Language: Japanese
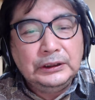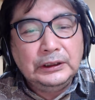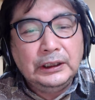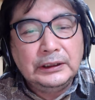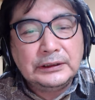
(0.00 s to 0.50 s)

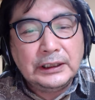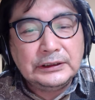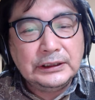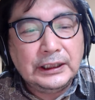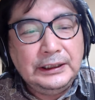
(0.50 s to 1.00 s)
児
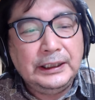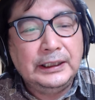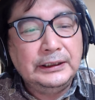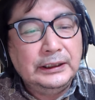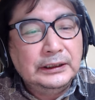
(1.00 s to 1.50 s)
精神科医
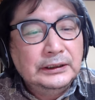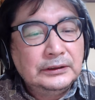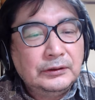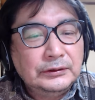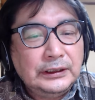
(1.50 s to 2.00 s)
であり、
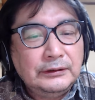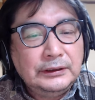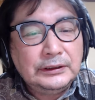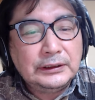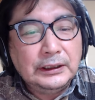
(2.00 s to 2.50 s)
ソーシャ